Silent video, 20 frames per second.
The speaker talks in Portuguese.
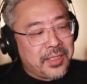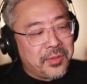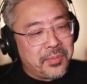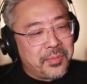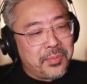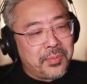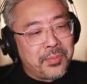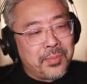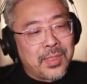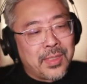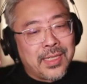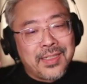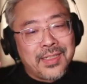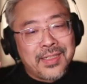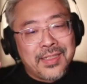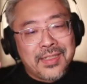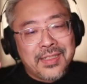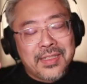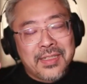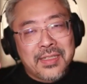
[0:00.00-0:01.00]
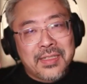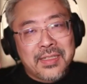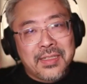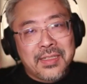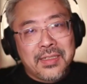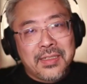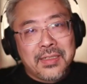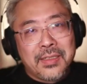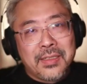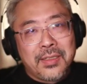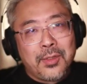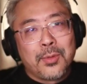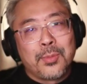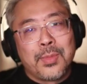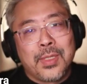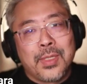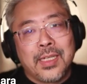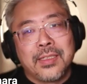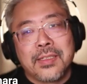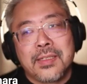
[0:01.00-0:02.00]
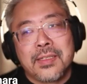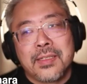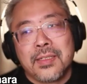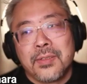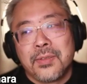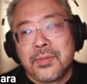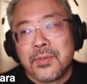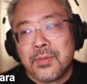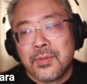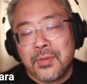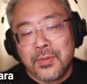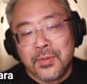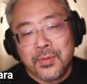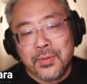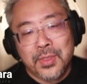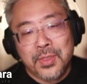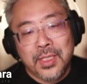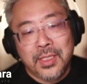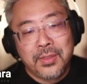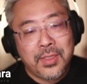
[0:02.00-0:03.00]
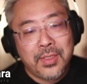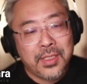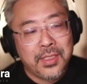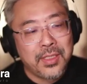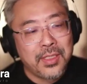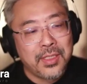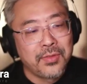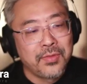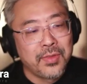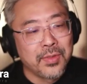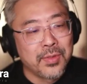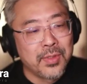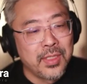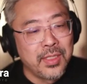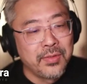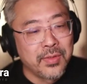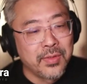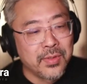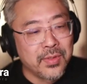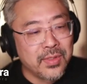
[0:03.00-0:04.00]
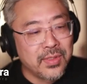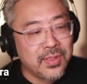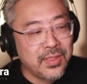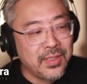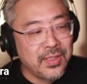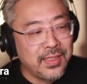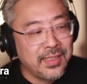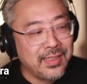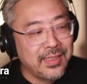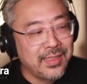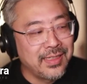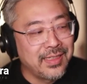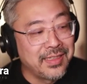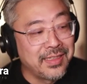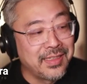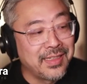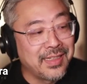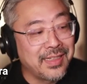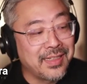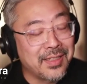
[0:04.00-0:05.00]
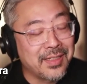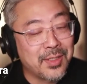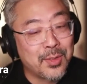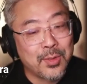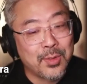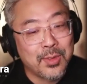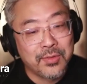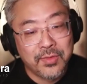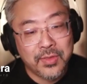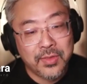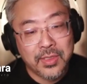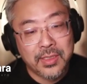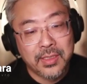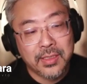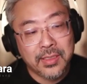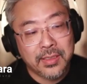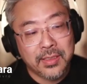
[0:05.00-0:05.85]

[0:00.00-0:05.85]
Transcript: mas lombadas são o jeito que a gente vê os livros na sua vida